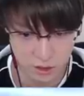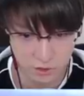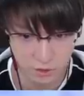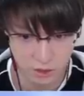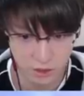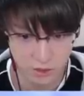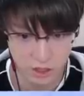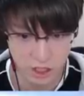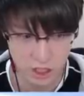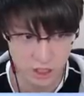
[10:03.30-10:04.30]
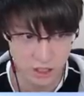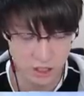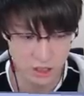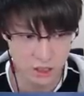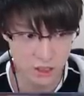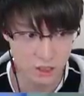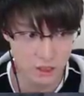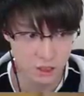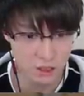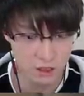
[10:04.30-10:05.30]
これ伏せ打ち。
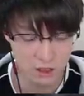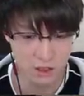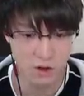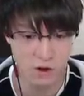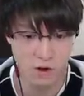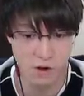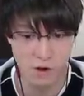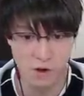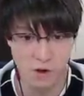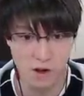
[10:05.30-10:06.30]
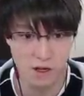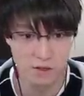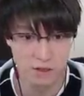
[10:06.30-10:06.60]
のー。